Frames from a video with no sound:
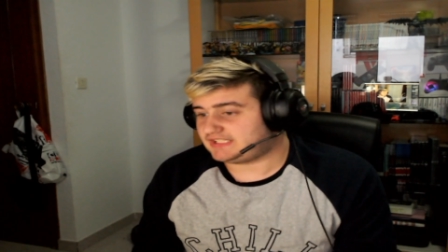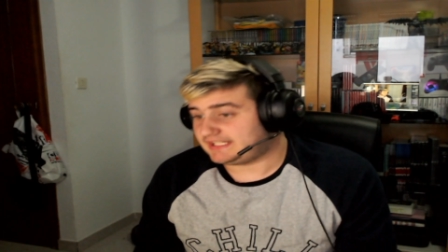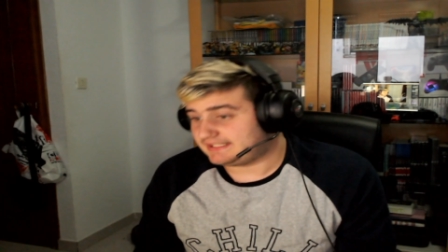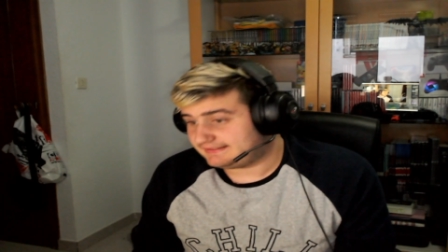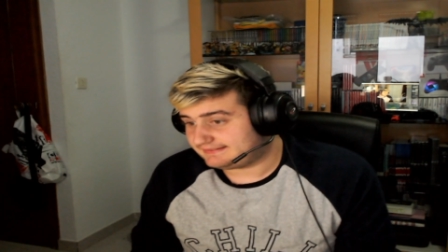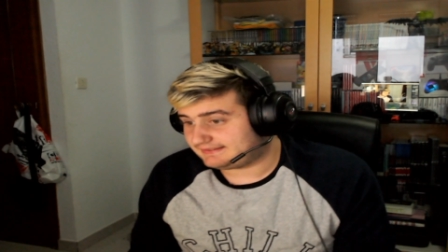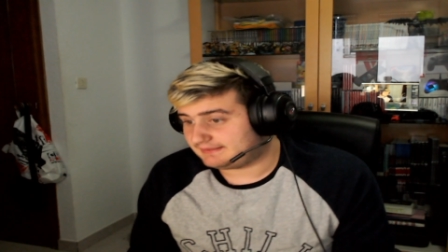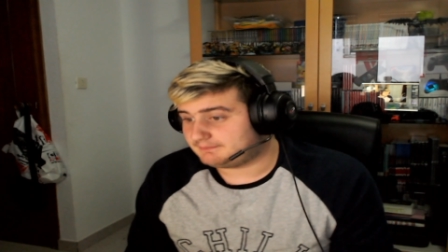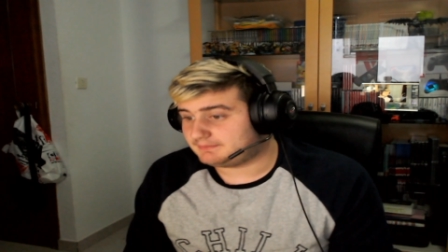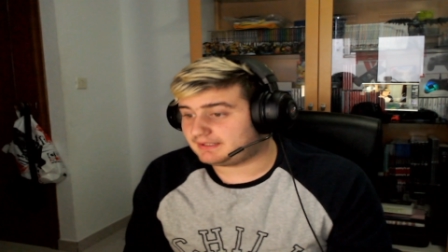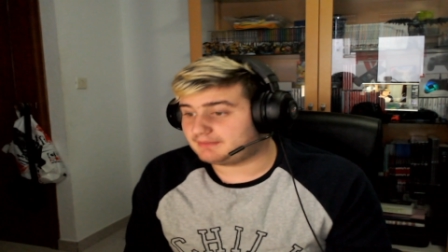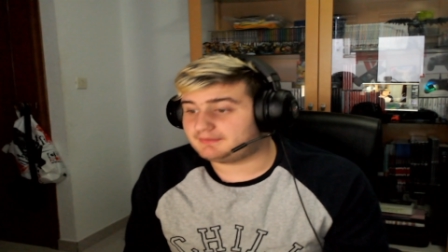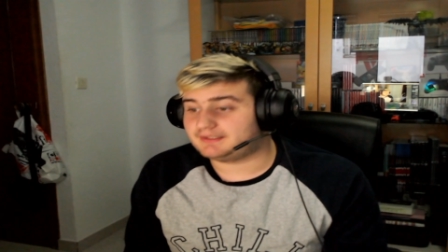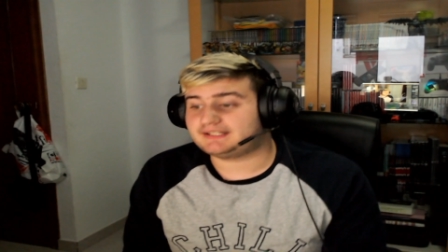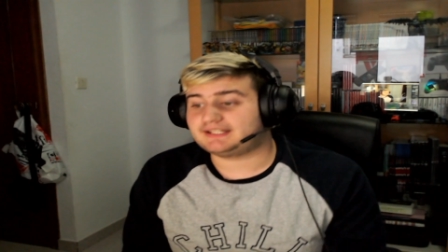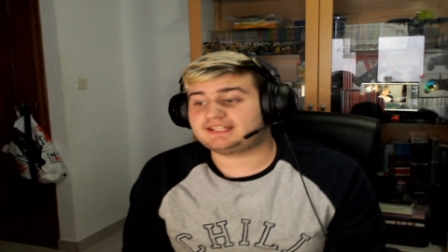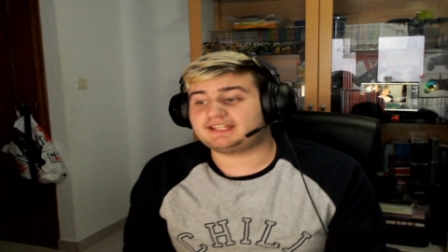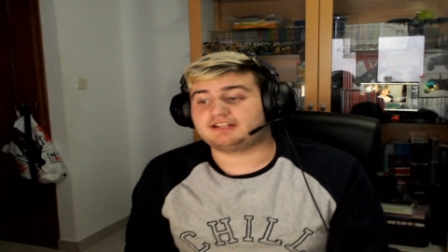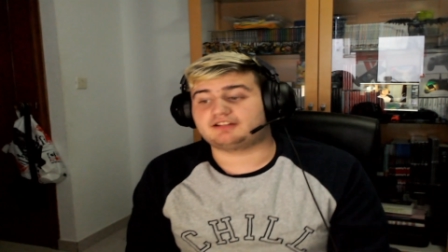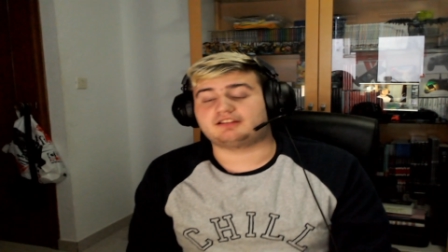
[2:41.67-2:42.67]

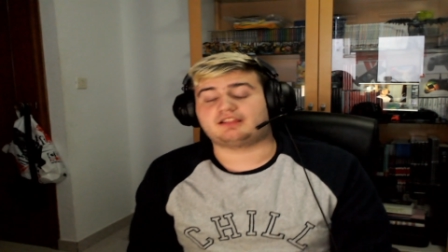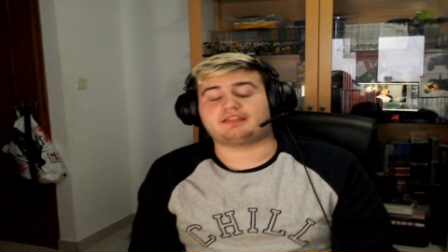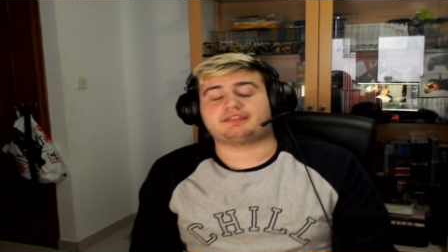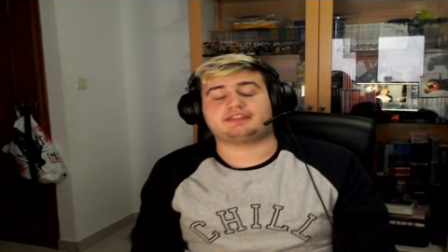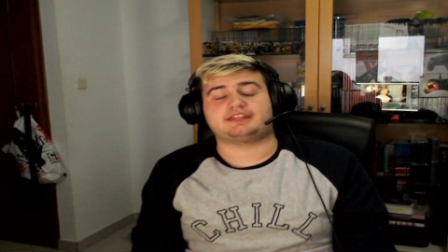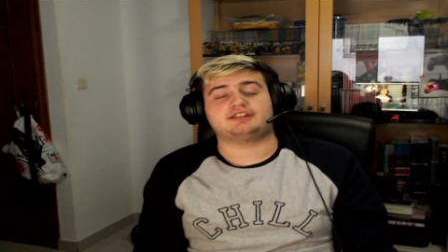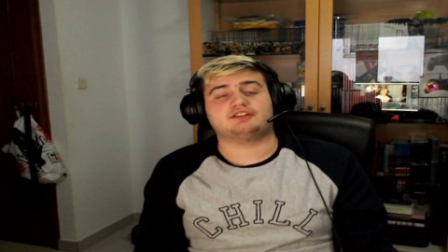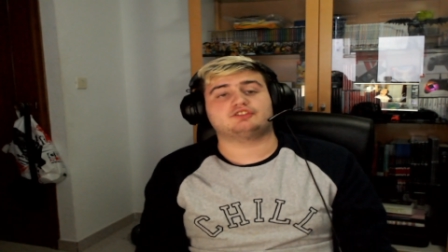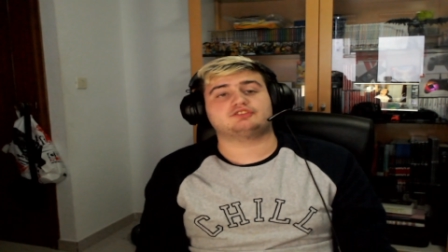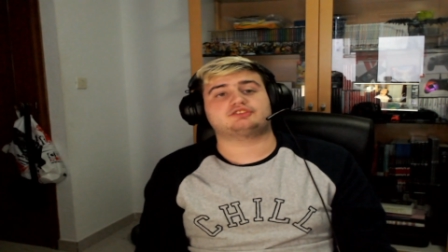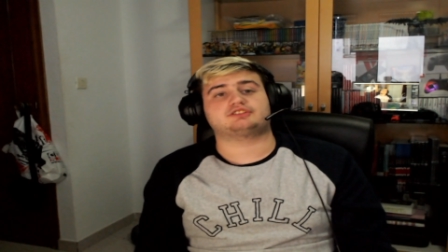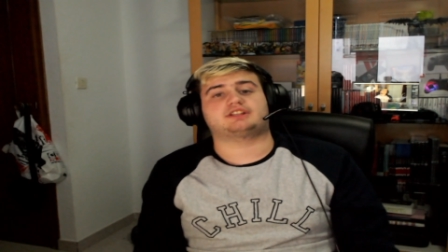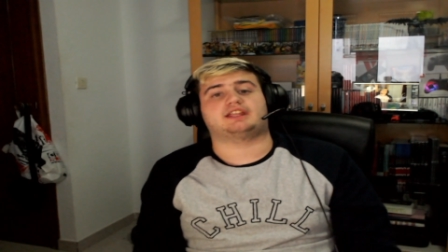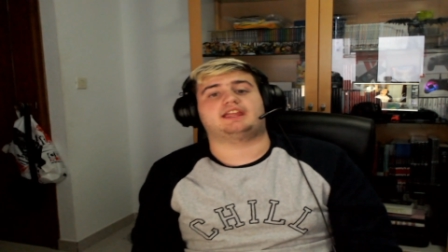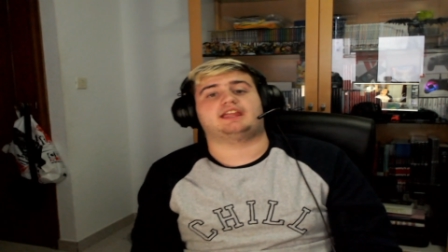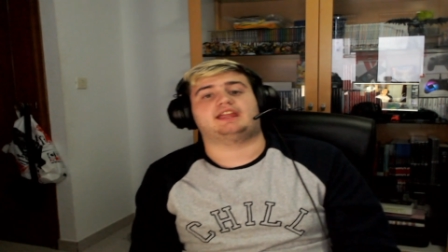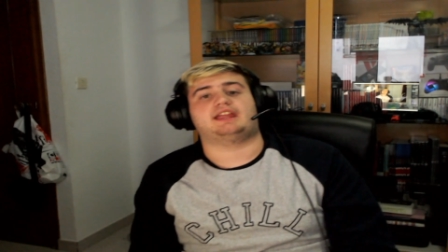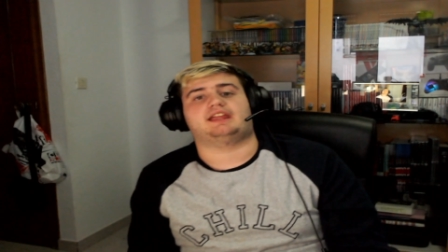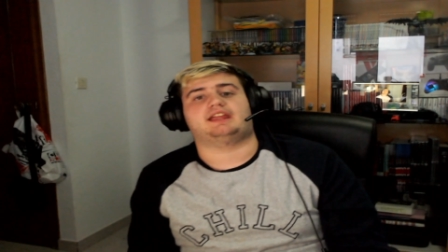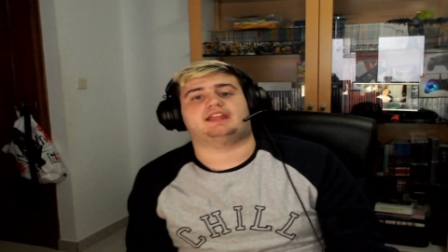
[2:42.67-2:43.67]
simplemente quiero deciros
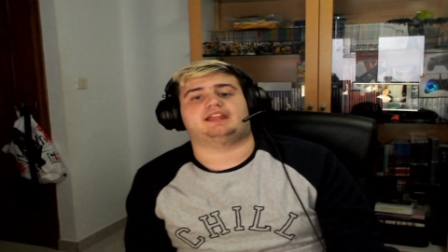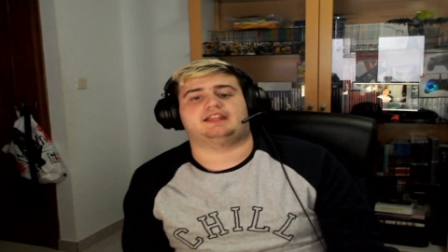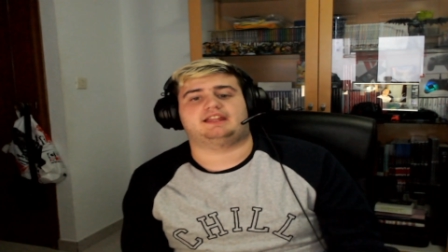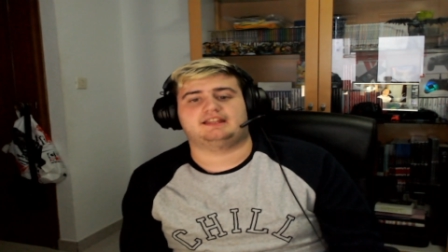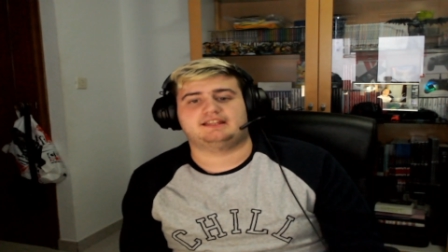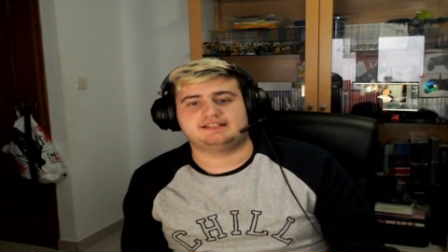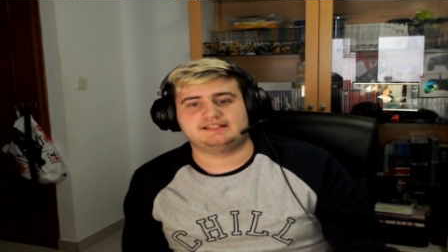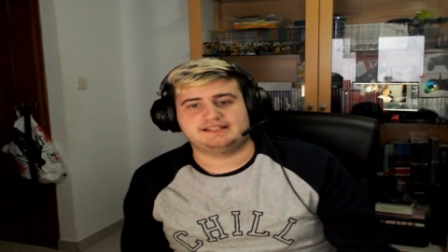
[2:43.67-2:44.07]
que